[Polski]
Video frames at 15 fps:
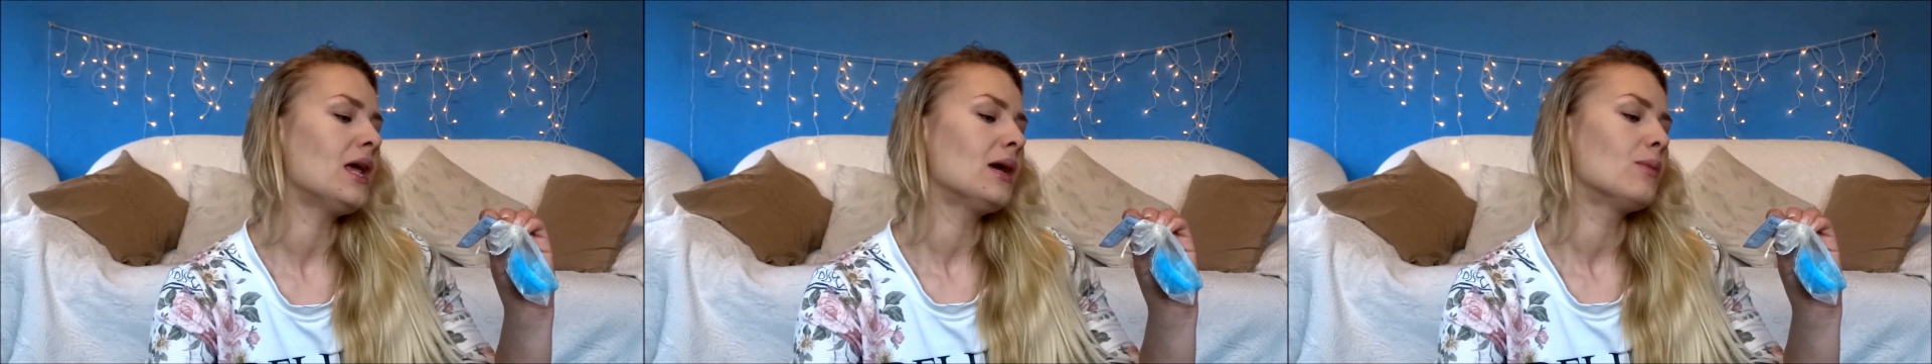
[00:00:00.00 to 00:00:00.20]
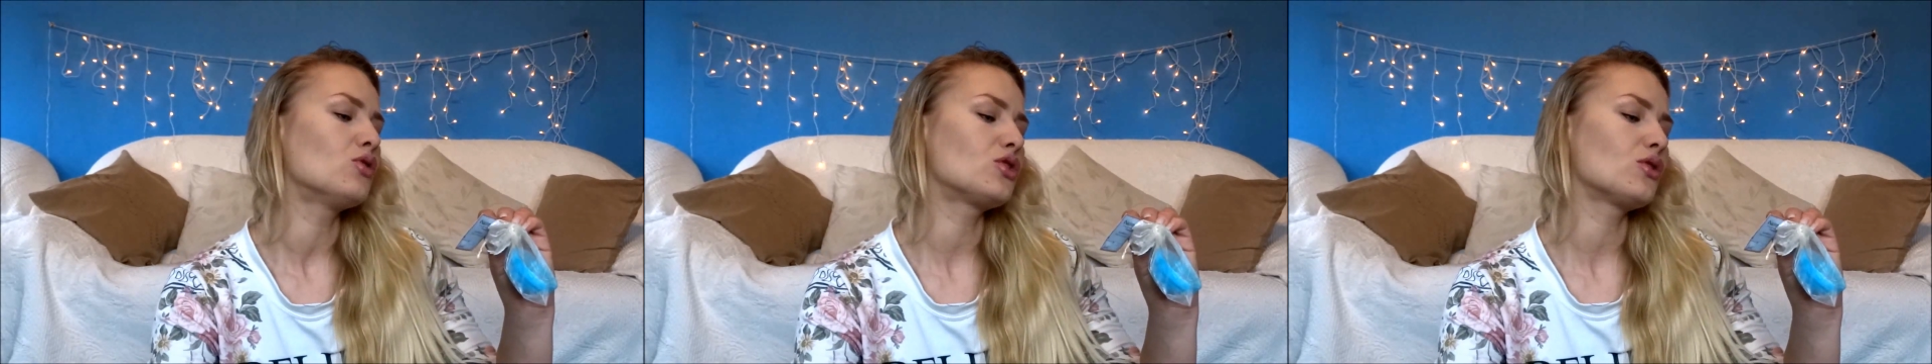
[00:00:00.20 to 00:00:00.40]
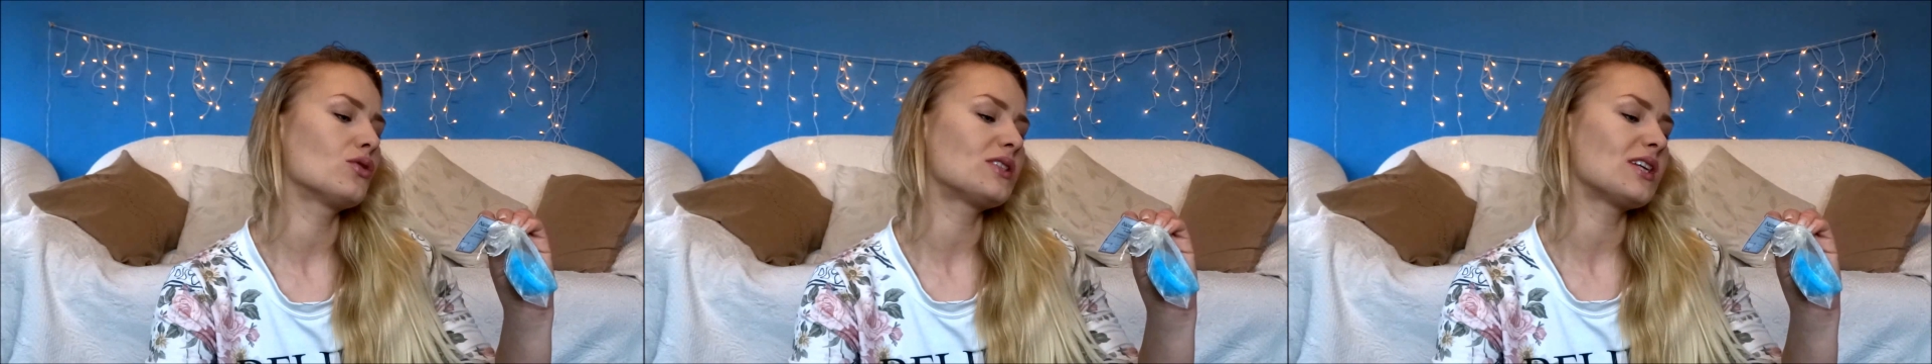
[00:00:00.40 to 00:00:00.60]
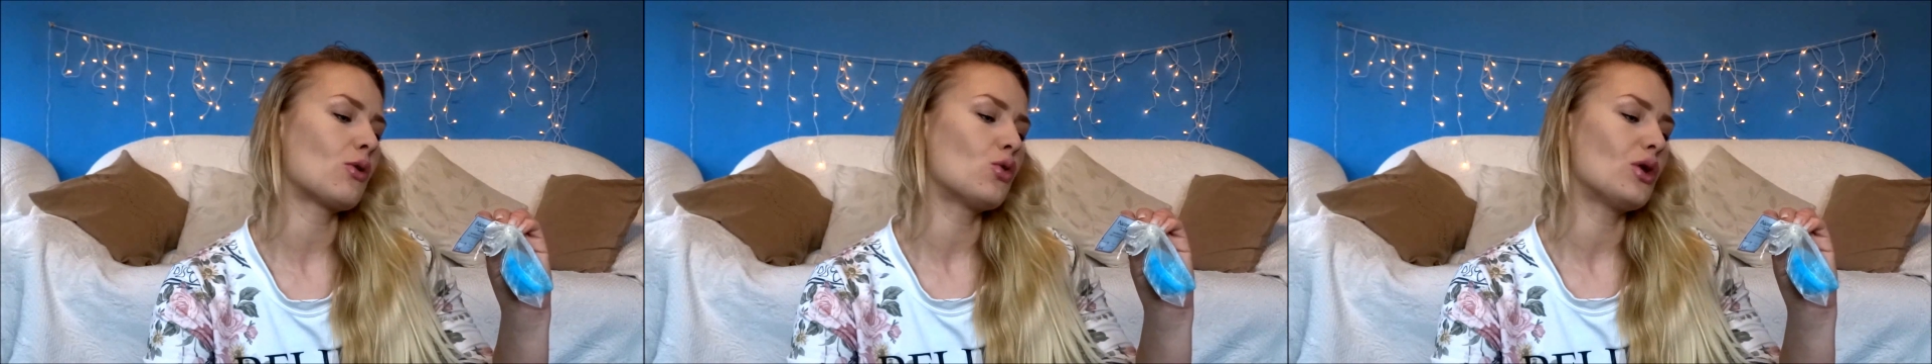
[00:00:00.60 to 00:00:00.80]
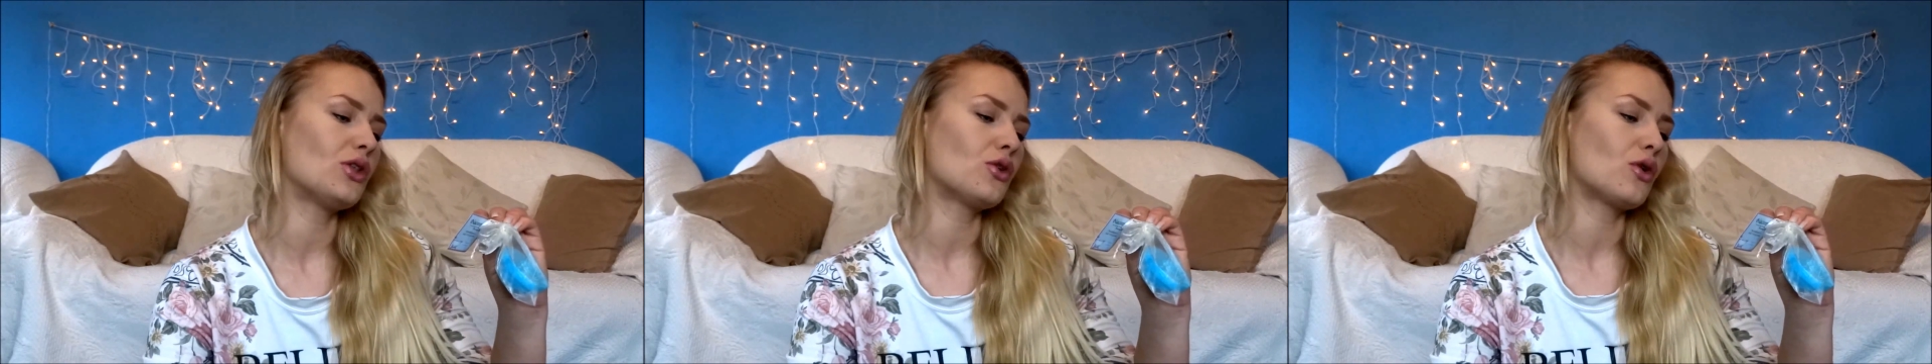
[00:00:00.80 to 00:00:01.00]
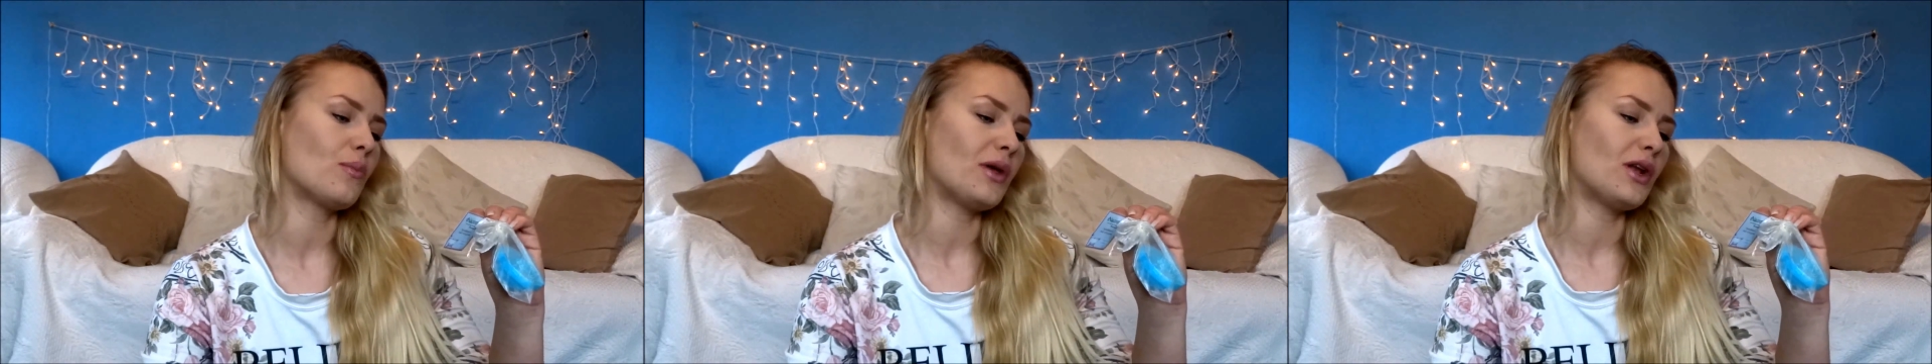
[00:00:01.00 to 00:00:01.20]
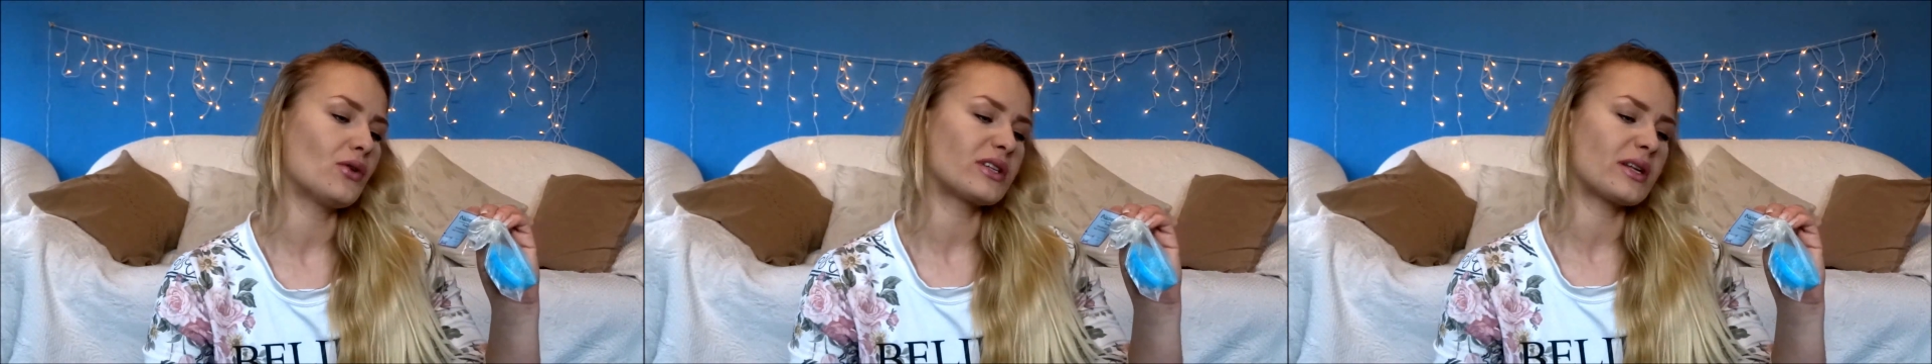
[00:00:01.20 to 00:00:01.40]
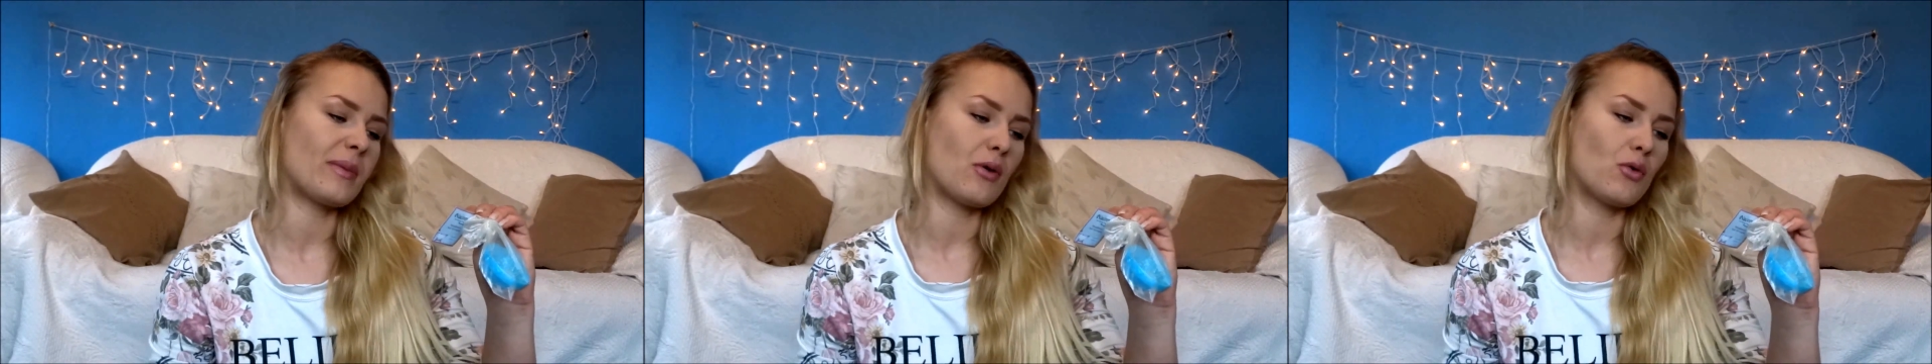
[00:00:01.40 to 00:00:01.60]
musująca kula do kąpieli o
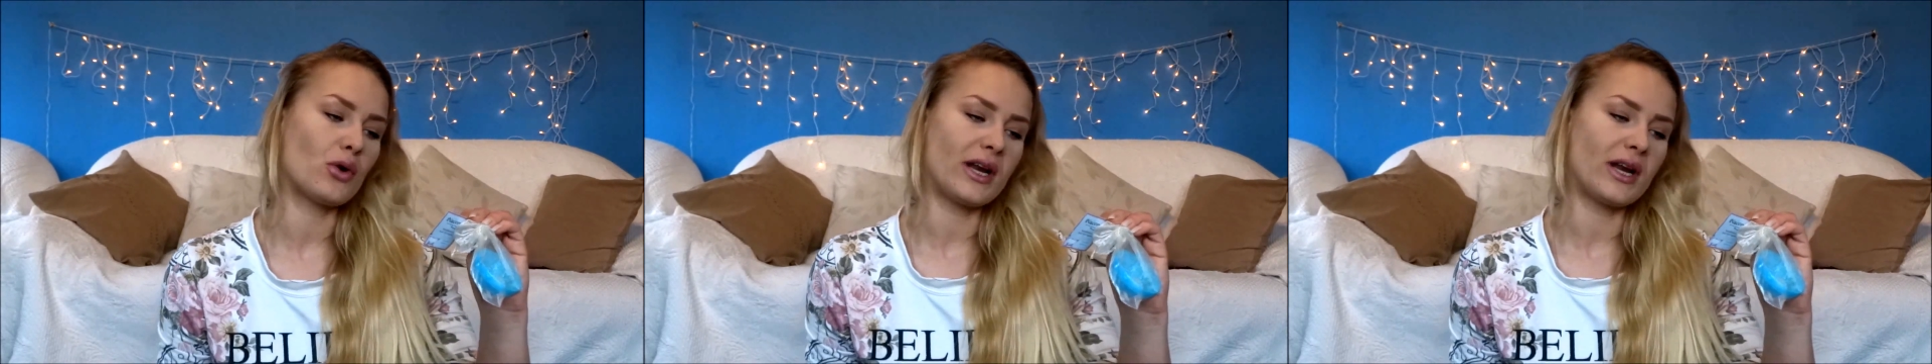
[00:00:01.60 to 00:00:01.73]
zapachu